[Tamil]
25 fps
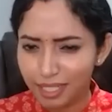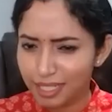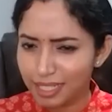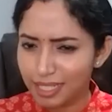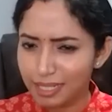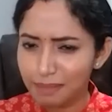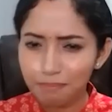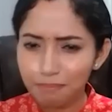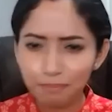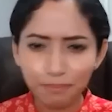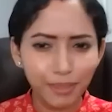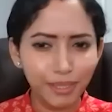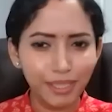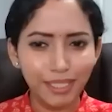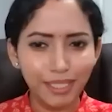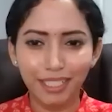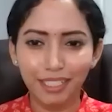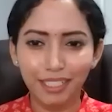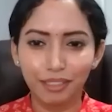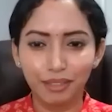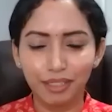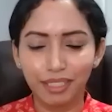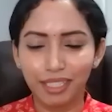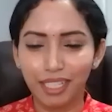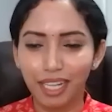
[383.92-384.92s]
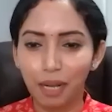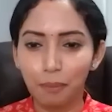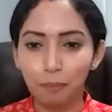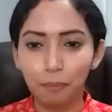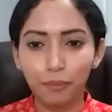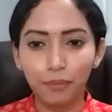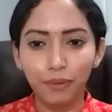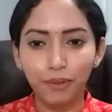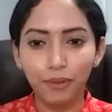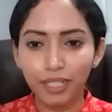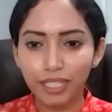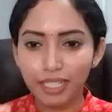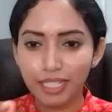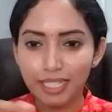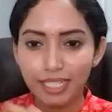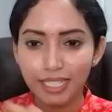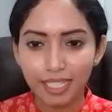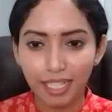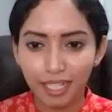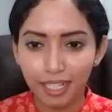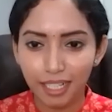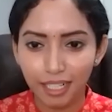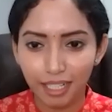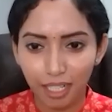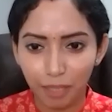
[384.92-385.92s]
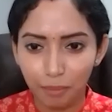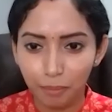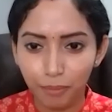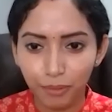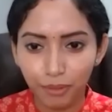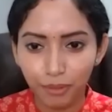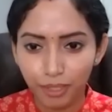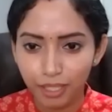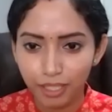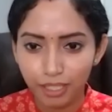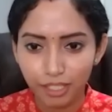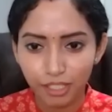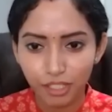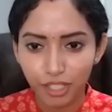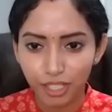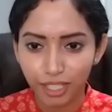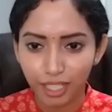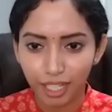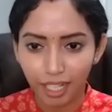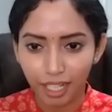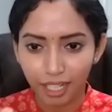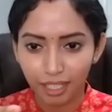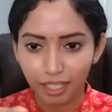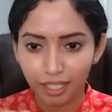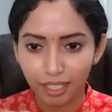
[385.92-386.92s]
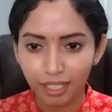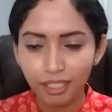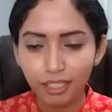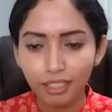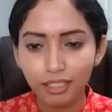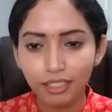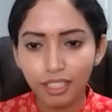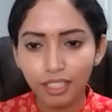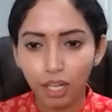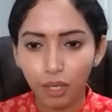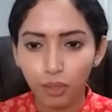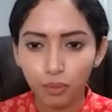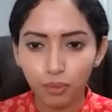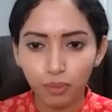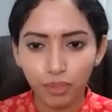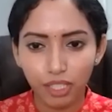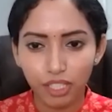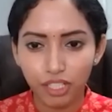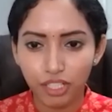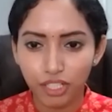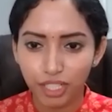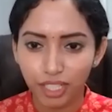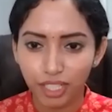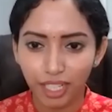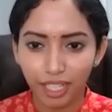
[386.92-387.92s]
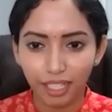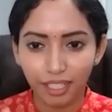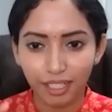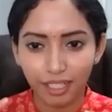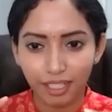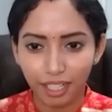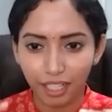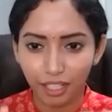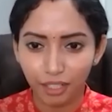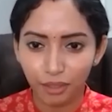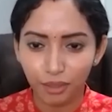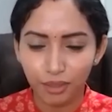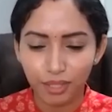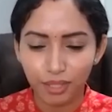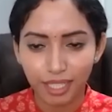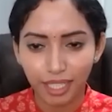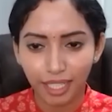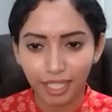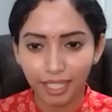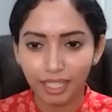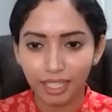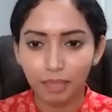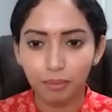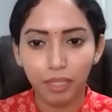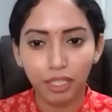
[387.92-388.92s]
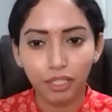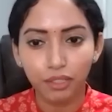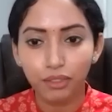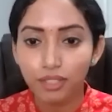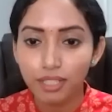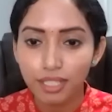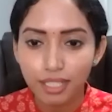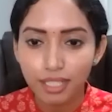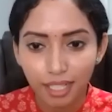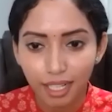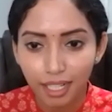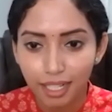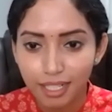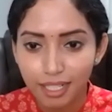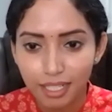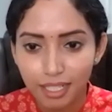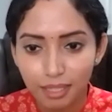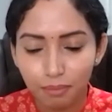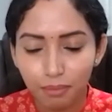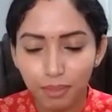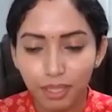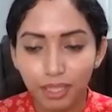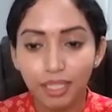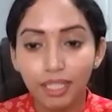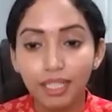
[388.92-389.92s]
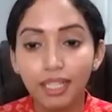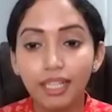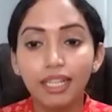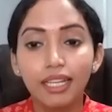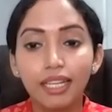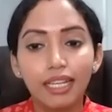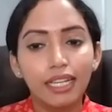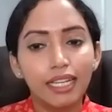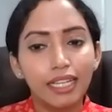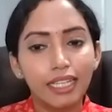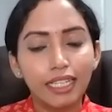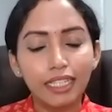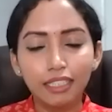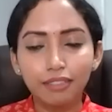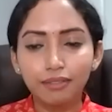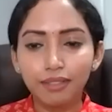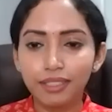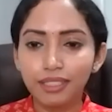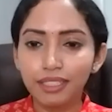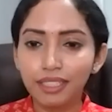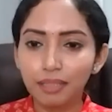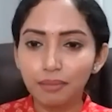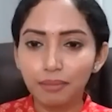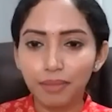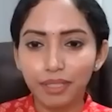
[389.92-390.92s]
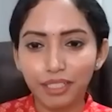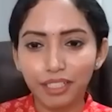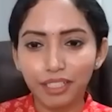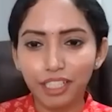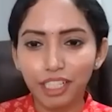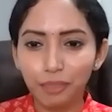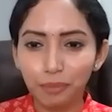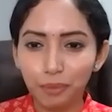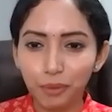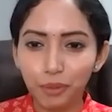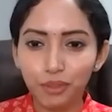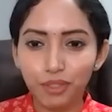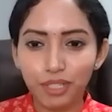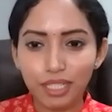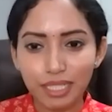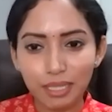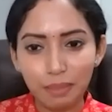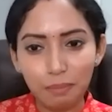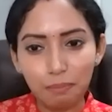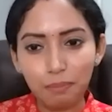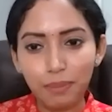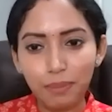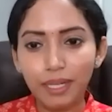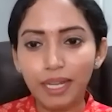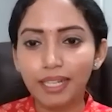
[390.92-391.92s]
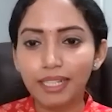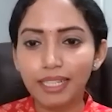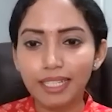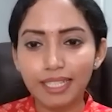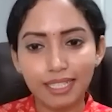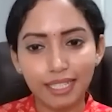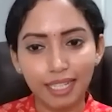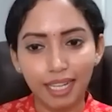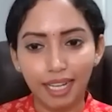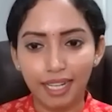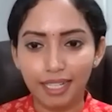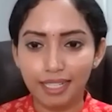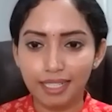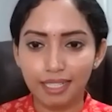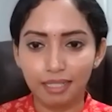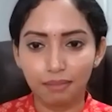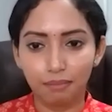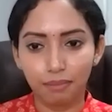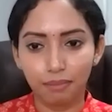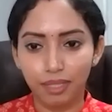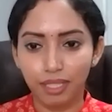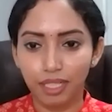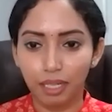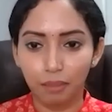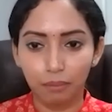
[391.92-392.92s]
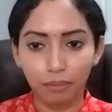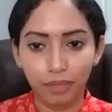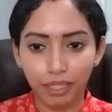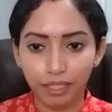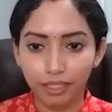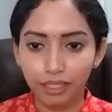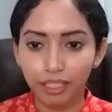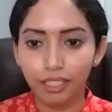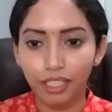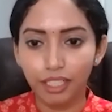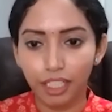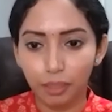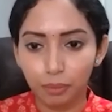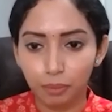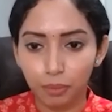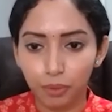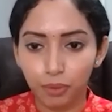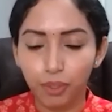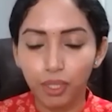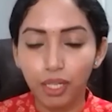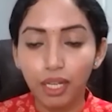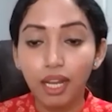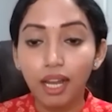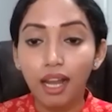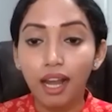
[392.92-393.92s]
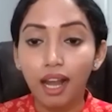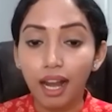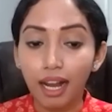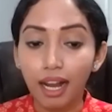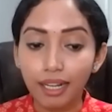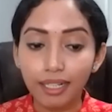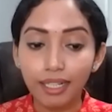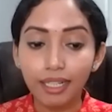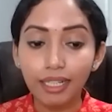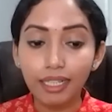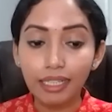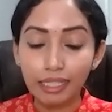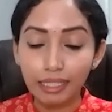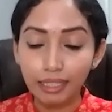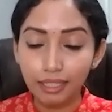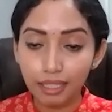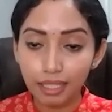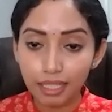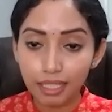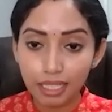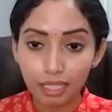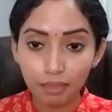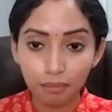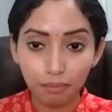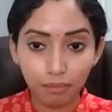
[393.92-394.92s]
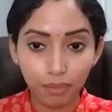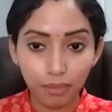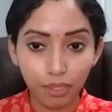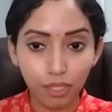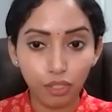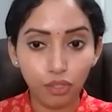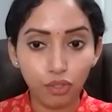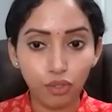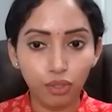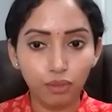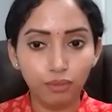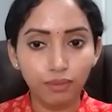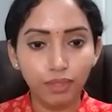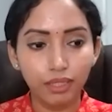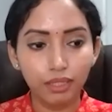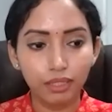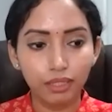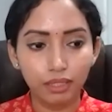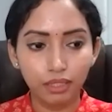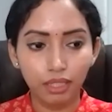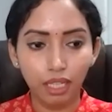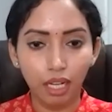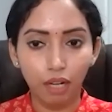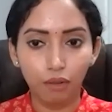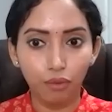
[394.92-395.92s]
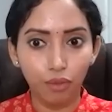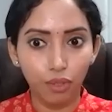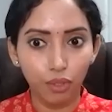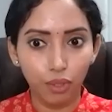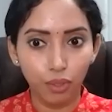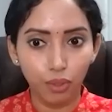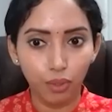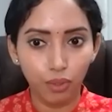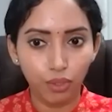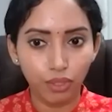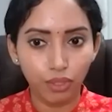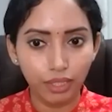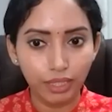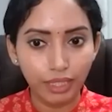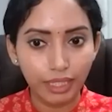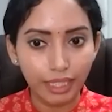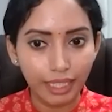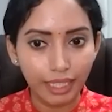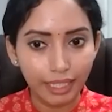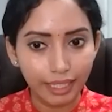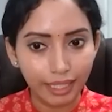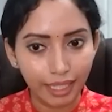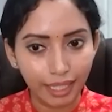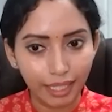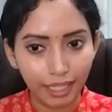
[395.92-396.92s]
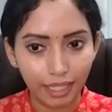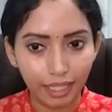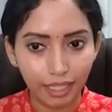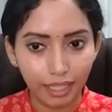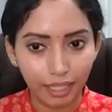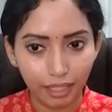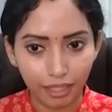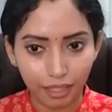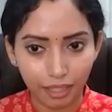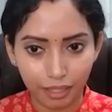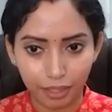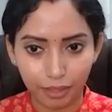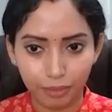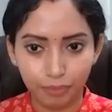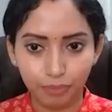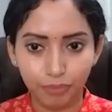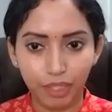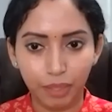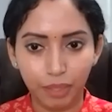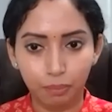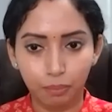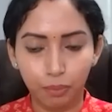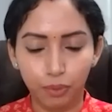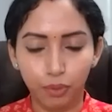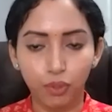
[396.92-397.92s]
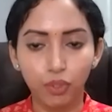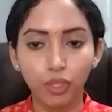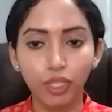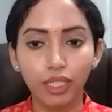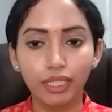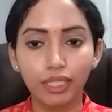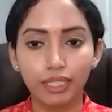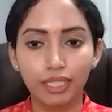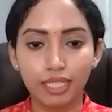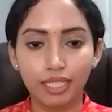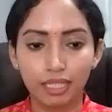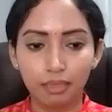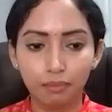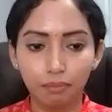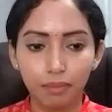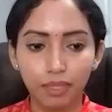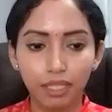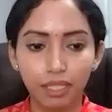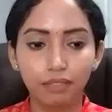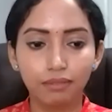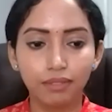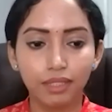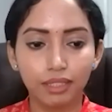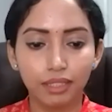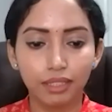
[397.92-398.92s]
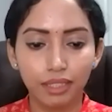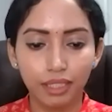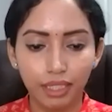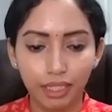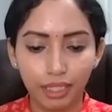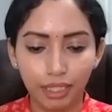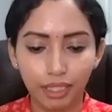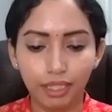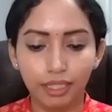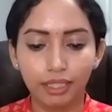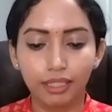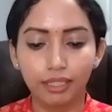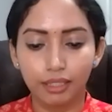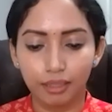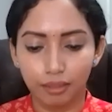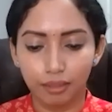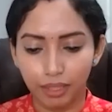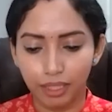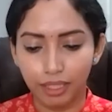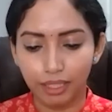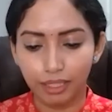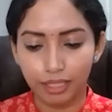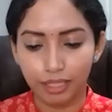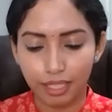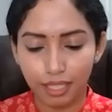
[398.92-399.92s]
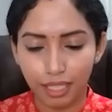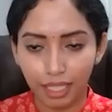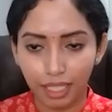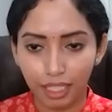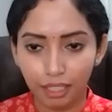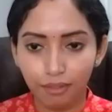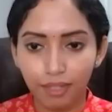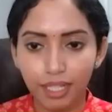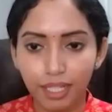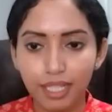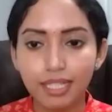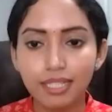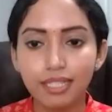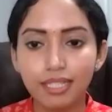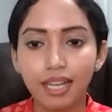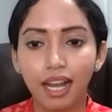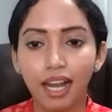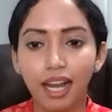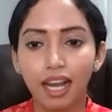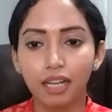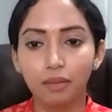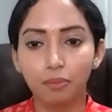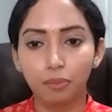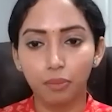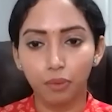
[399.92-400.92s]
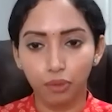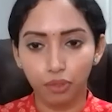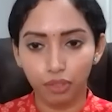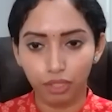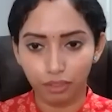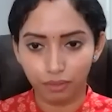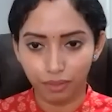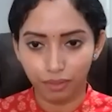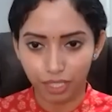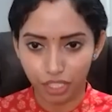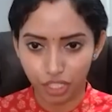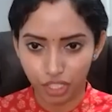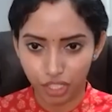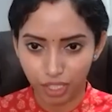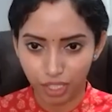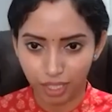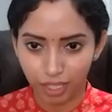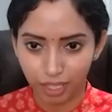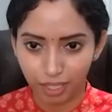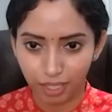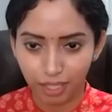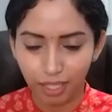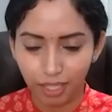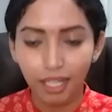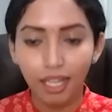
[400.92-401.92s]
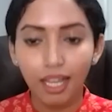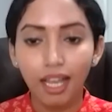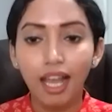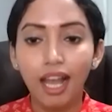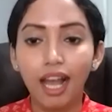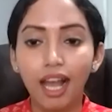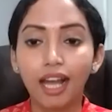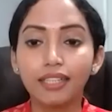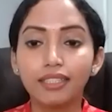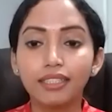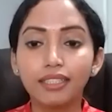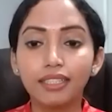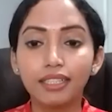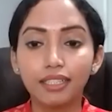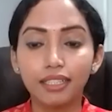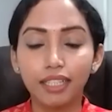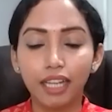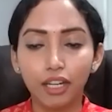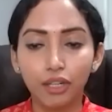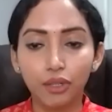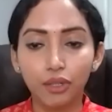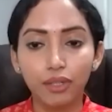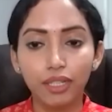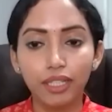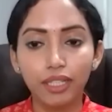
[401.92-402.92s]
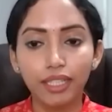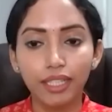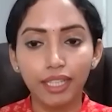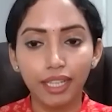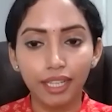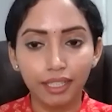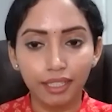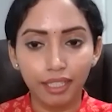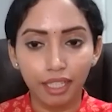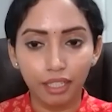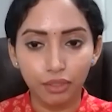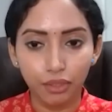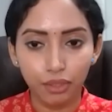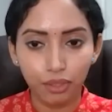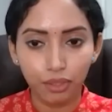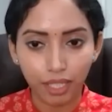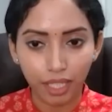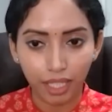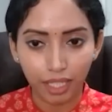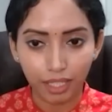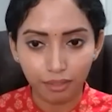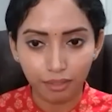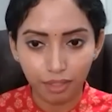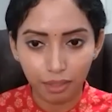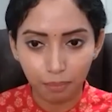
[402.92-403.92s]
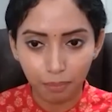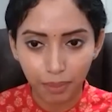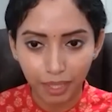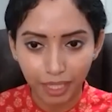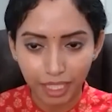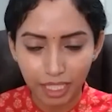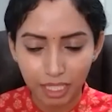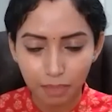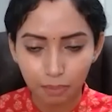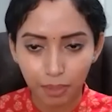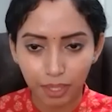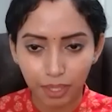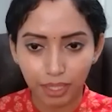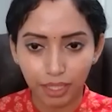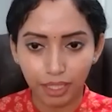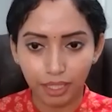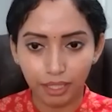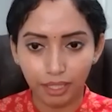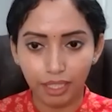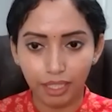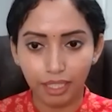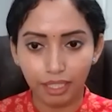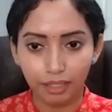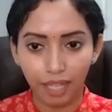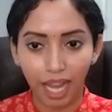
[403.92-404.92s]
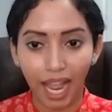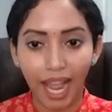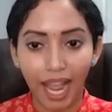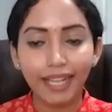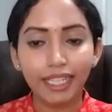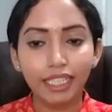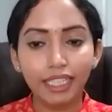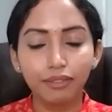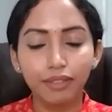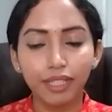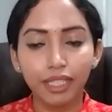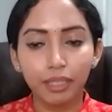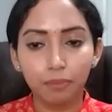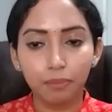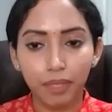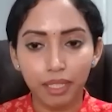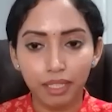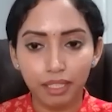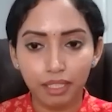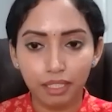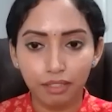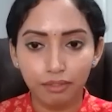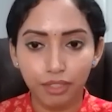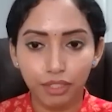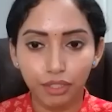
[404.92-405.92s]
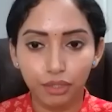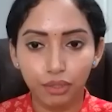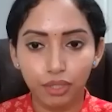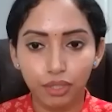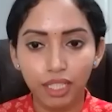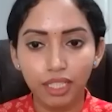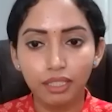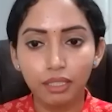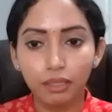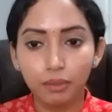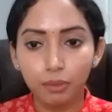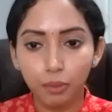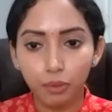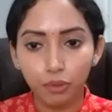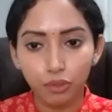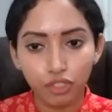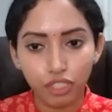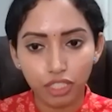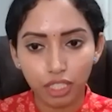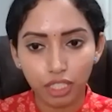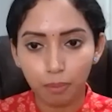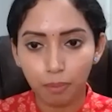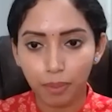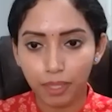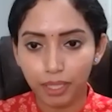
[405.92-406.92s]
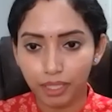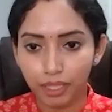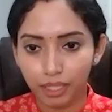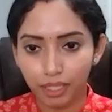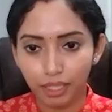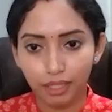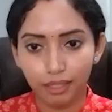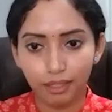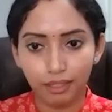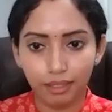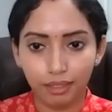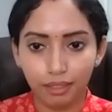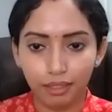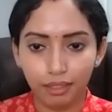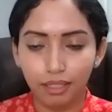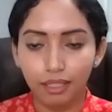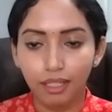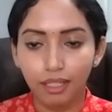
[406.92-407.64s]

சிம்பிள் தான் இந்த அப்வர்ட் ஸ்டார் அப்வர்ட் ட்ரையாங்கிள் ரெண்டும் சேர்ந்த மாதிரி ஒரு ஸ்டார் சிம்பிள் இது வந்து நம்ம என்ன நினைப்போம் ஒரு சிம்பிளான ஸ்டார் சிம்பிள் அப்படின்னு தான் நினைப்போம் ஆனா இந்த சிம்பிளுக்கும் வந்து அவ்வளோ ஒரு டீட்டெயிலிங் இருக்கு இப்போ இந்த சிம்பிளை வந்து நீங்க நீங்க தெளிவா ஸ்டார் போட்டு வச்சு அதுக்கு நடுவுல நீங்க ஏதாவது ஒரு கடவுள் பிளேஸ் பண்ணி நீங்க ஆக்டிவேட் பண்ற விதம்னா அது பூஜா பண்ணி அந்த